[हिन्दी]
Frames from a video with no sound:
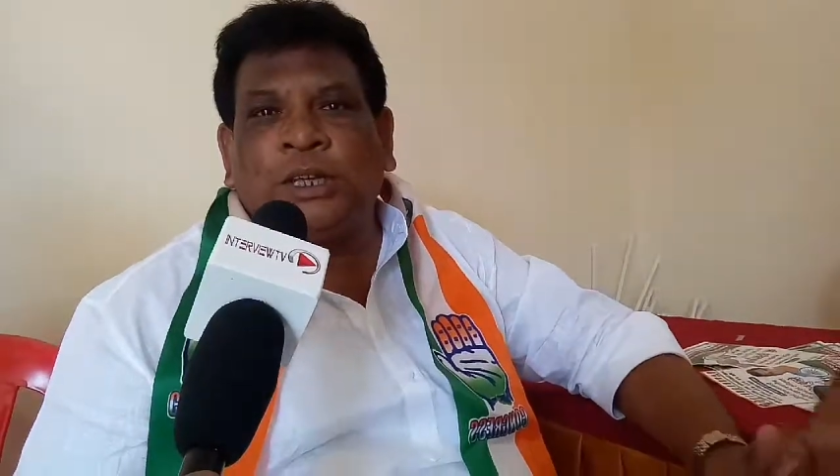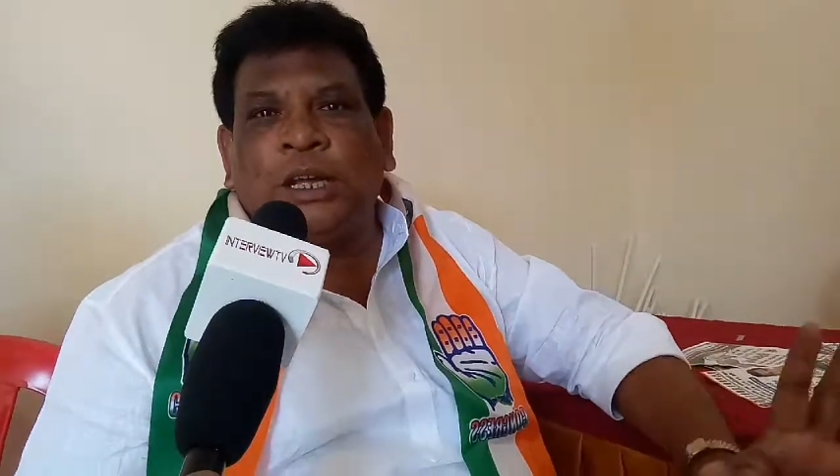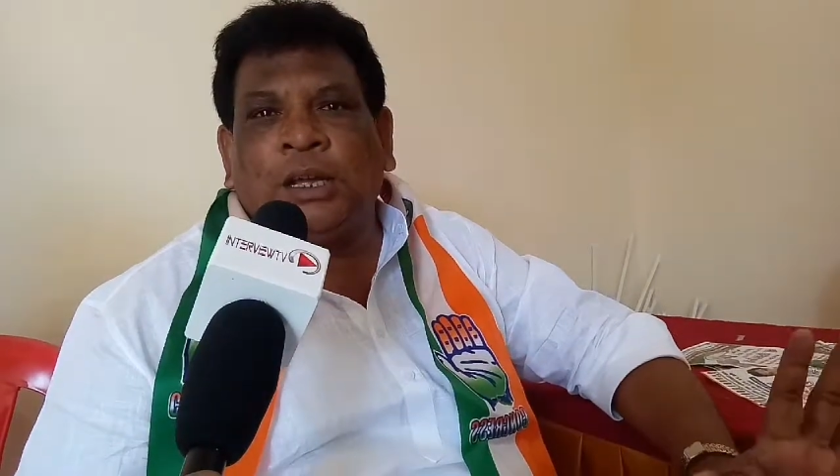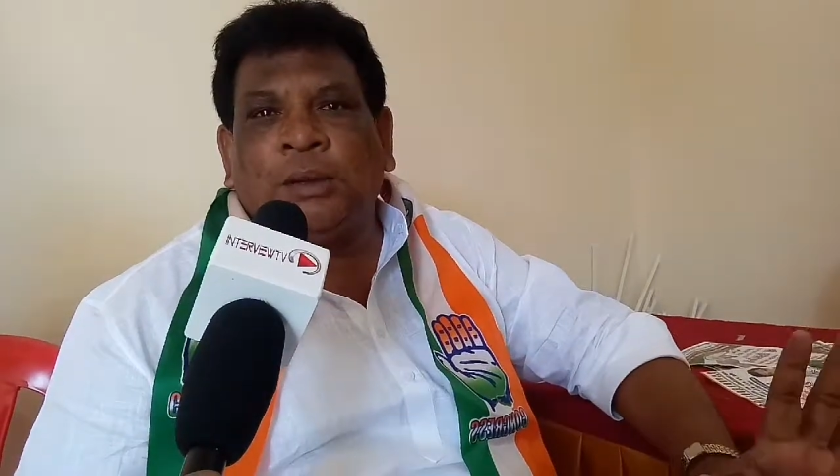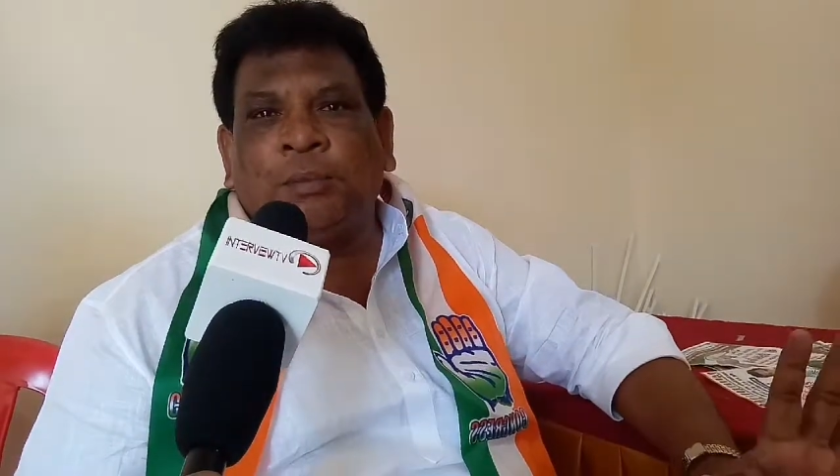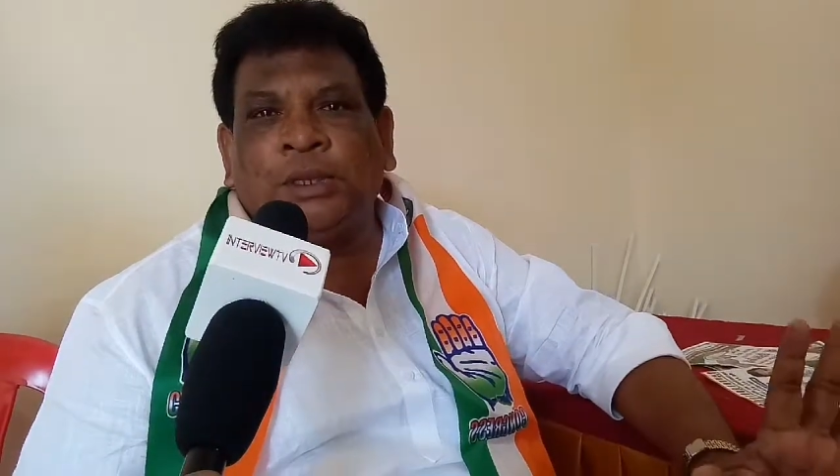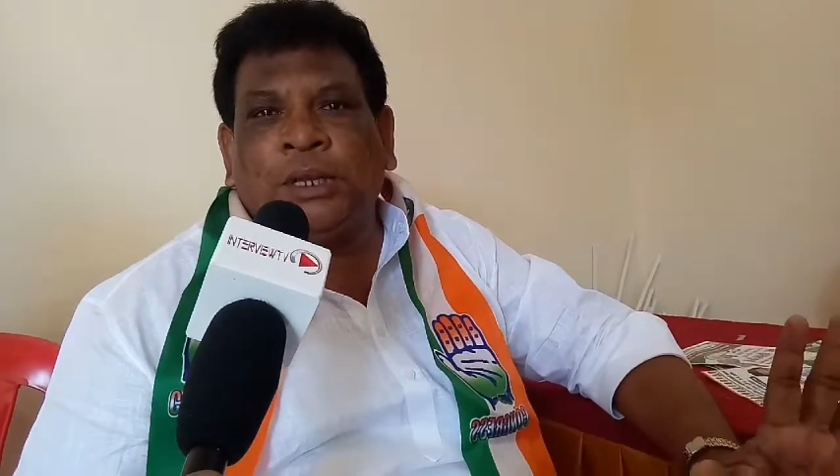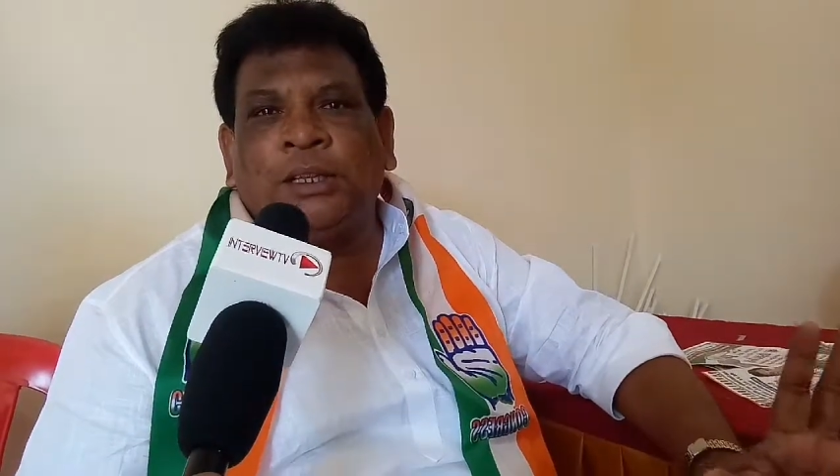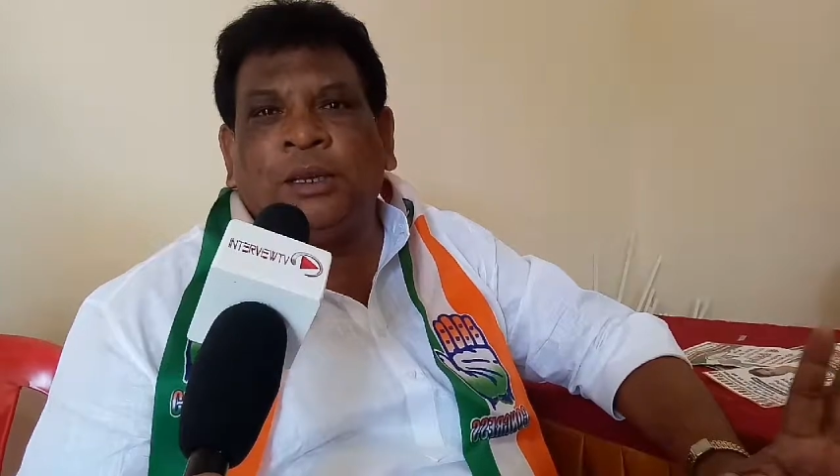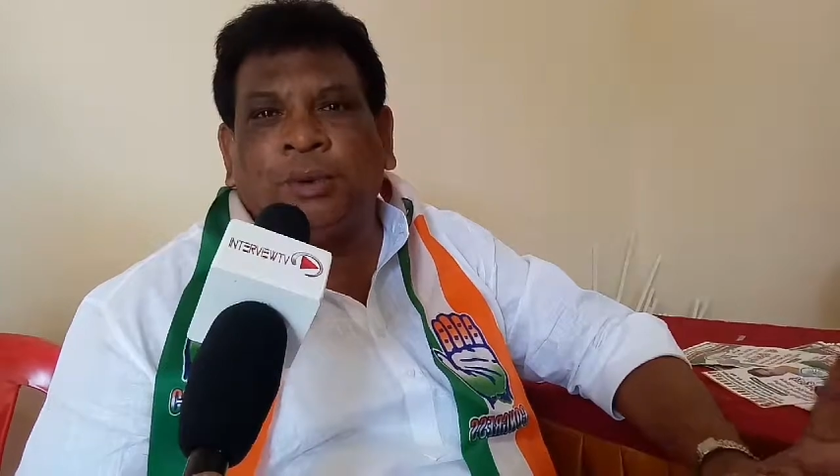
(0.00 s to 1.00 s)
चा
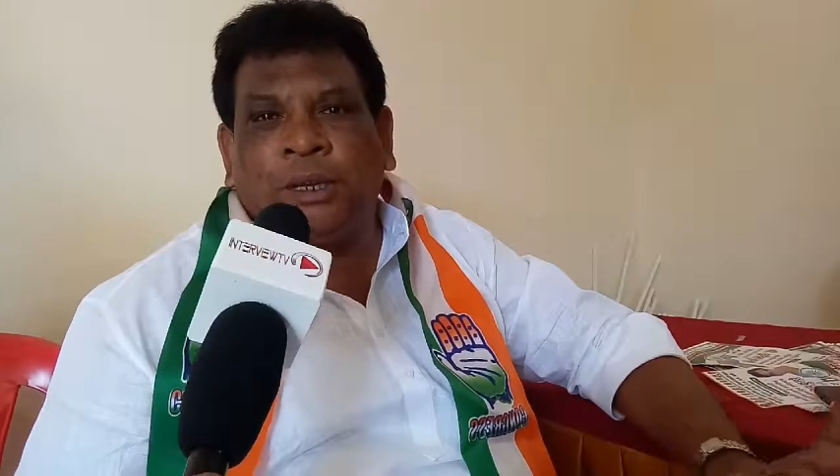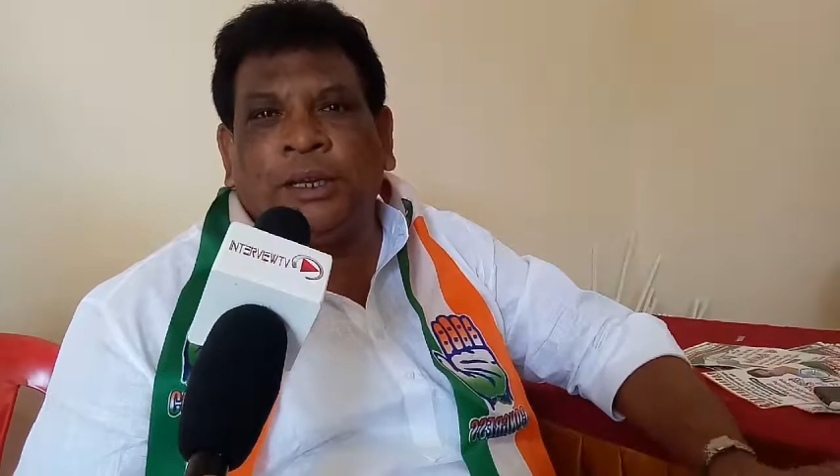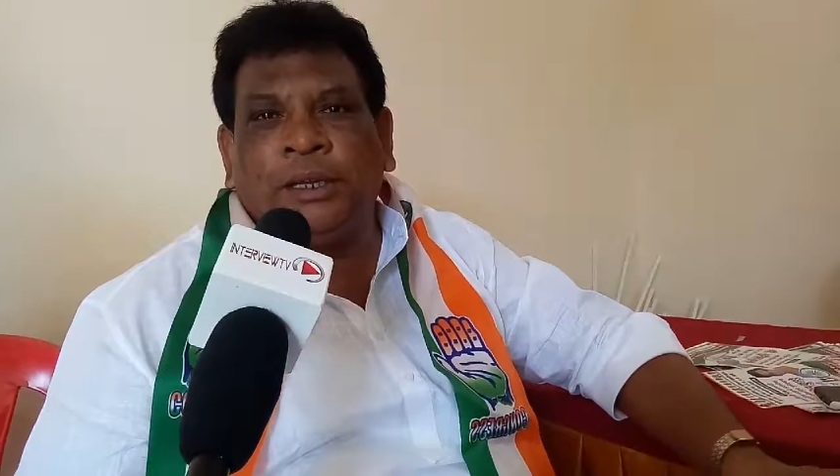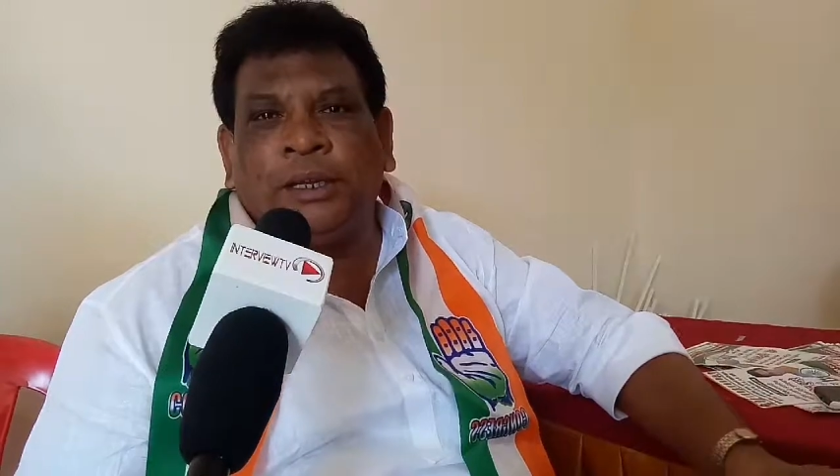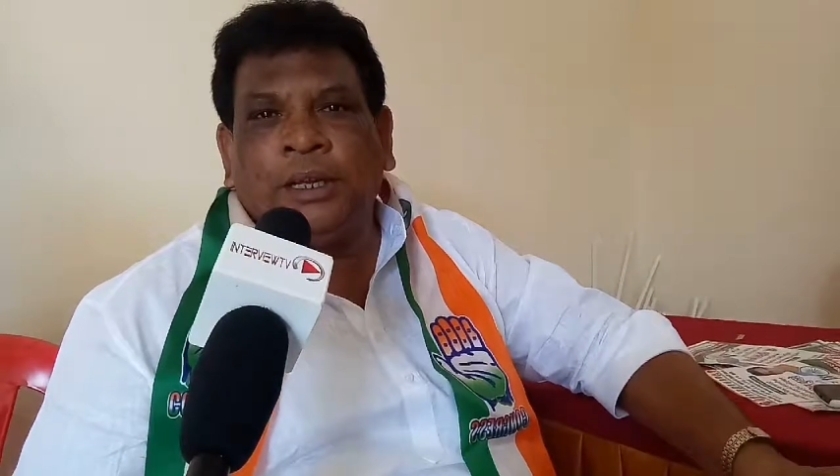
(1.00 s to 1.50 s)
पंद्रह दिन पहले